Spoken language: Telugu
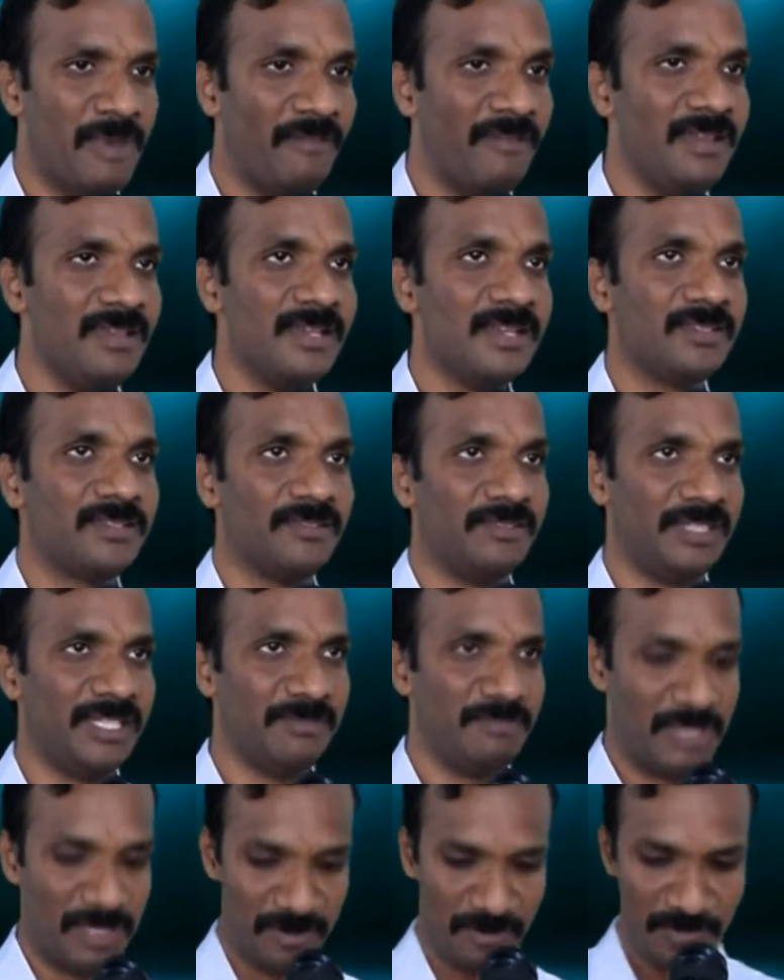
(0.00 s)
మనం ఏం
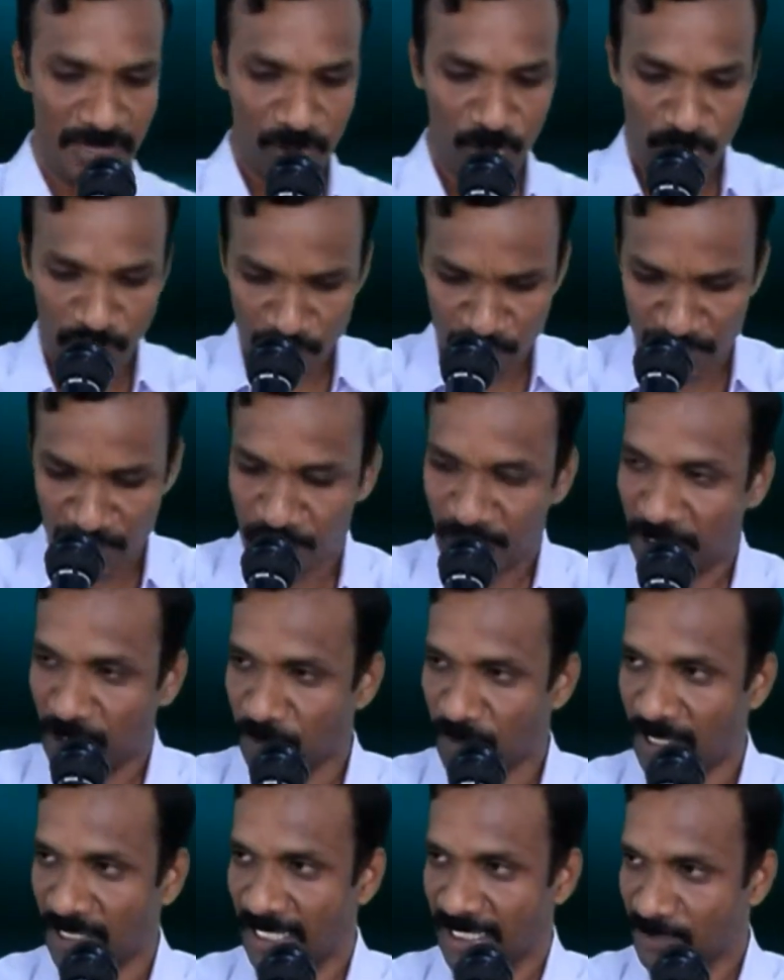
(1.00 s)
చేస్తామంటే మనం మన కుటుంబంలో
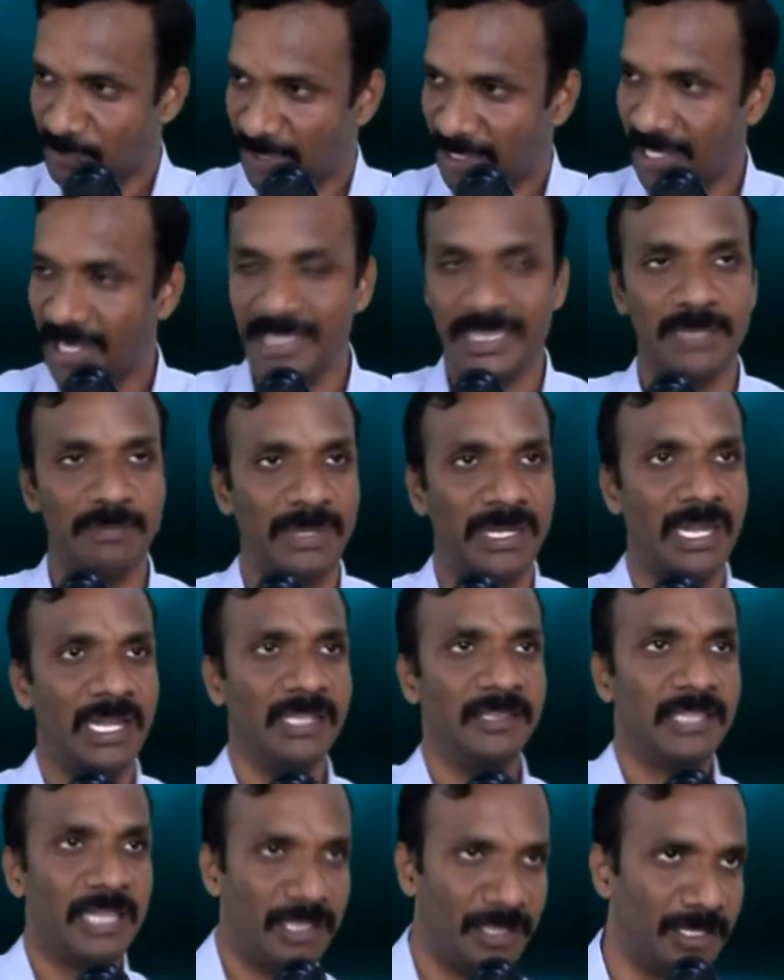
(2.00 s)
ప్రతి వారికి బిడ్డలు అయితే
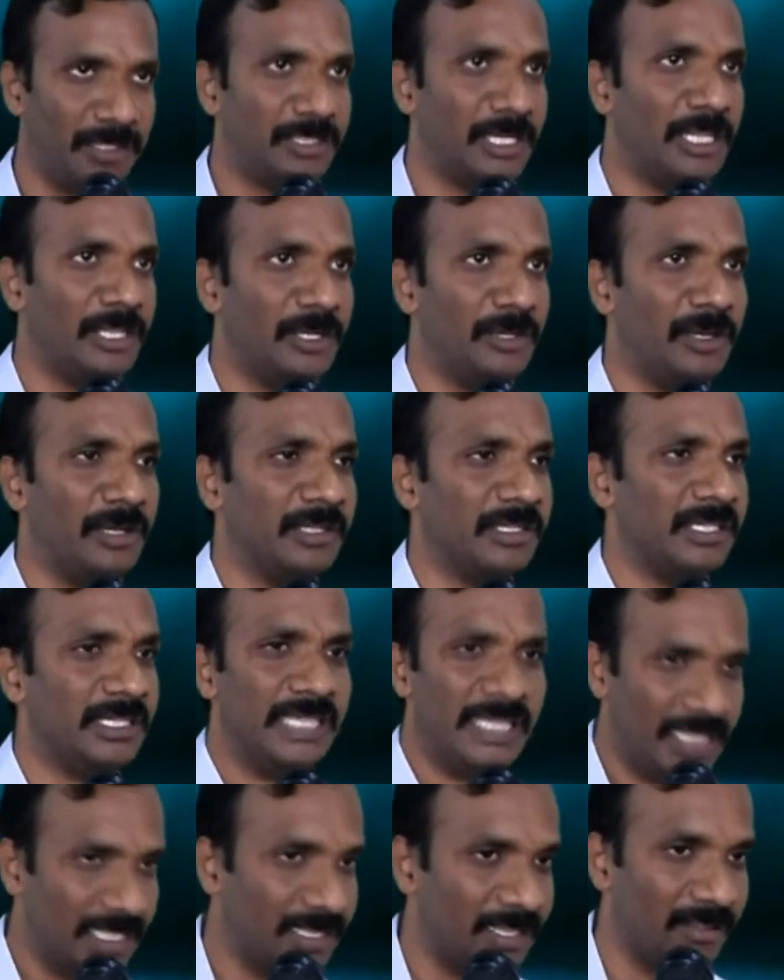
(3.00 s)
బిడ్డలకి తల్లిదండ్రులు తల్లిదండ్రులకి
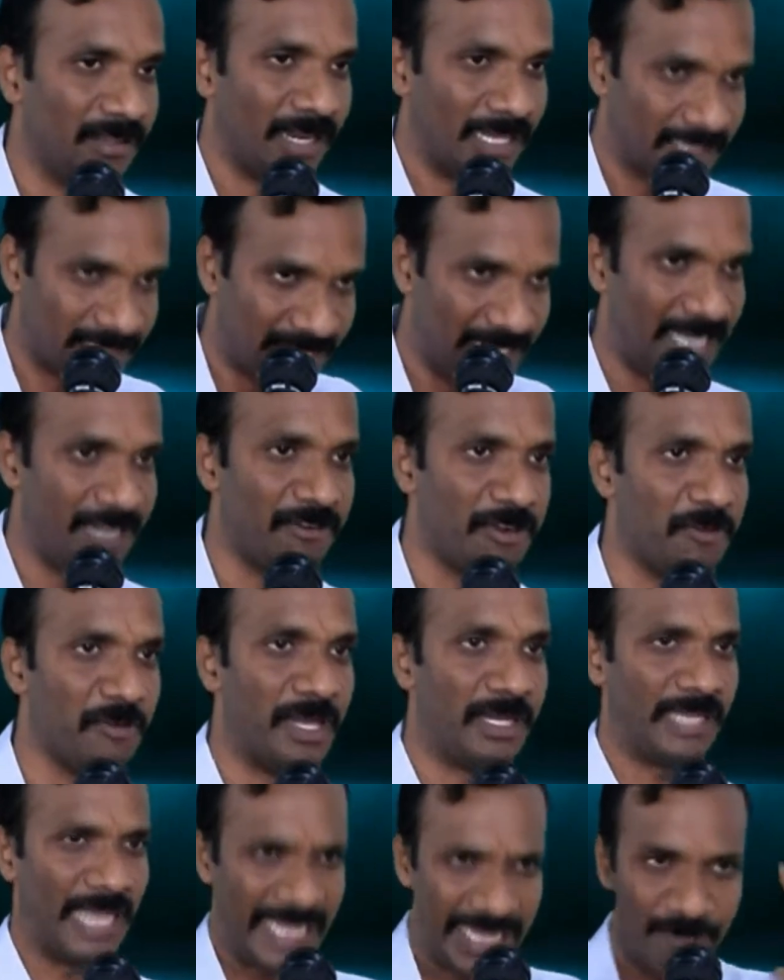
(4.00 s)
ఏదైతే రక్షణ
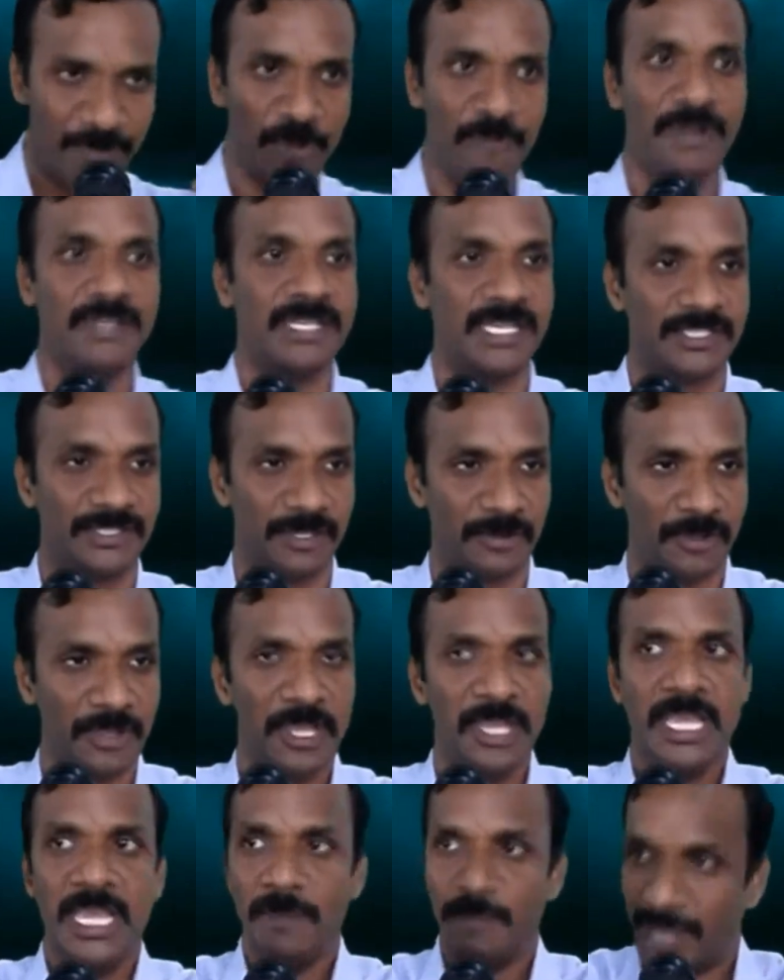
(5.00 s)
అయినటువంటి వారికి అన్ని ప్రొవైడ్ చేస్తున్నాం
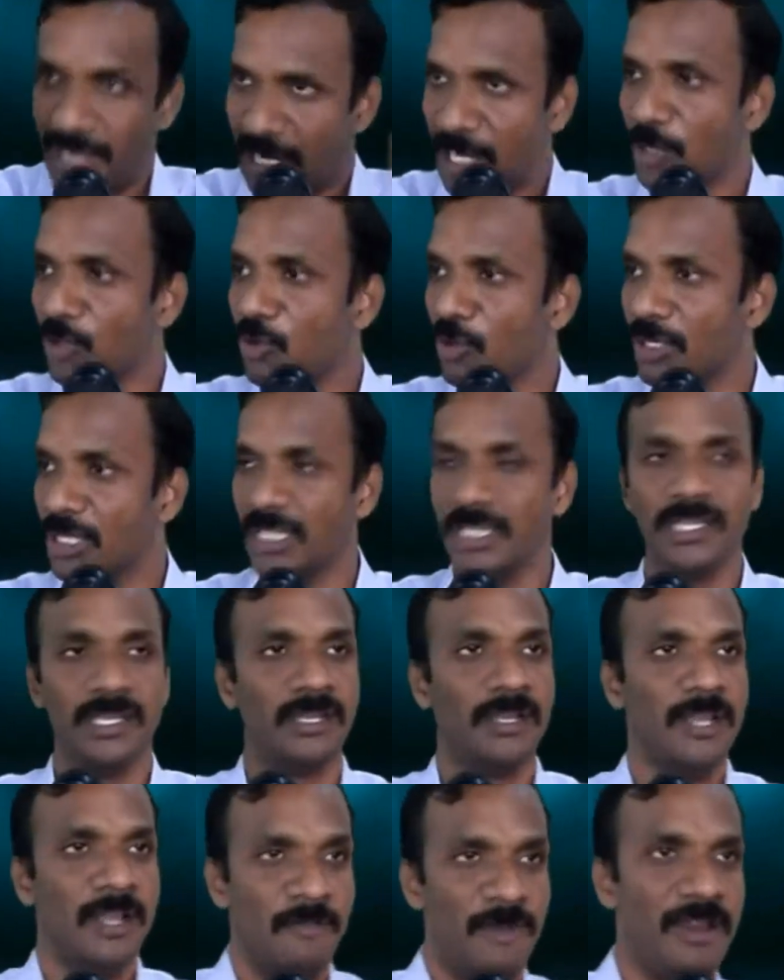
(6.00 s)
పిల్లలు అనుకోండి
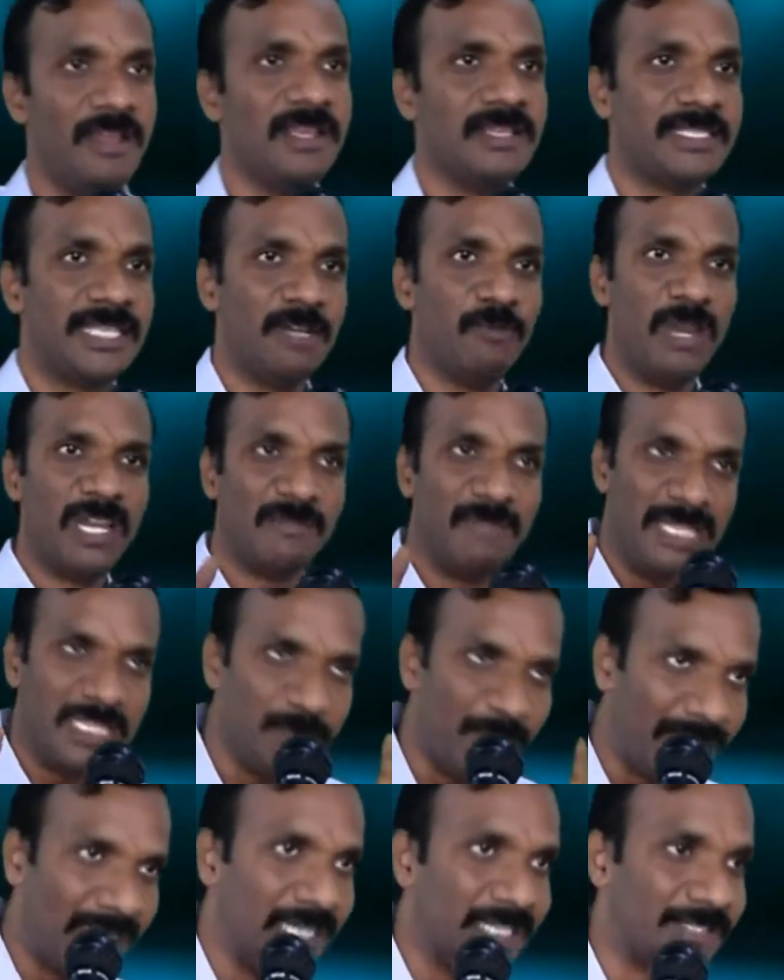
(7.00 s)
మనం ఏం చేస్తాం వాళ్ళకి
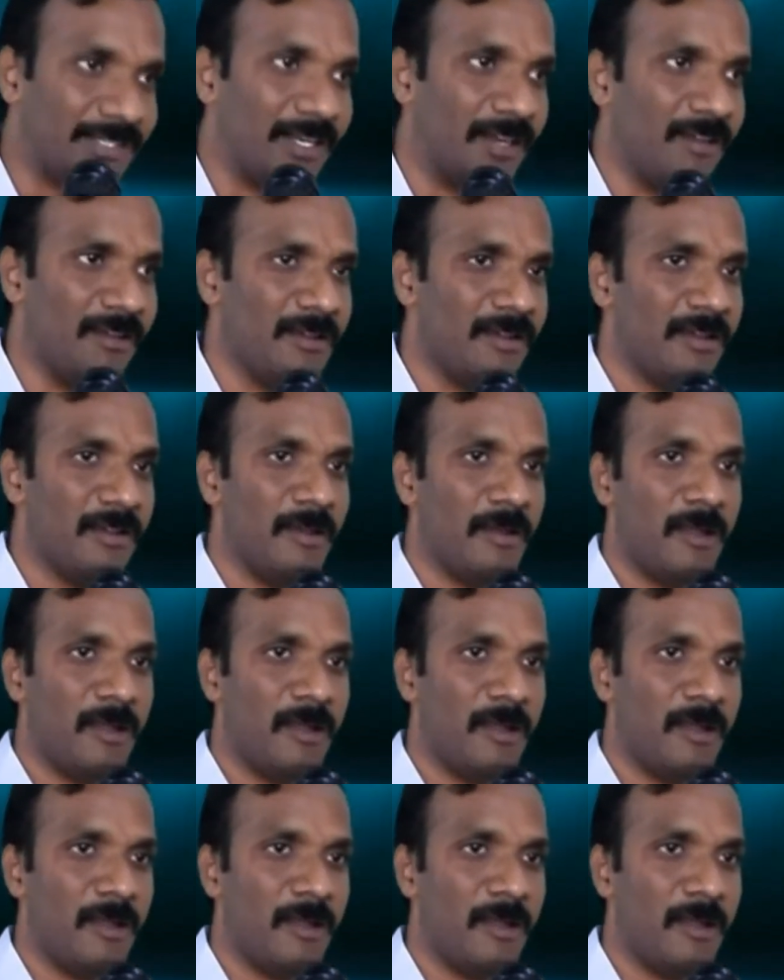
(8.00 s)
మంచి బట్టలు ఇస్తున్నాం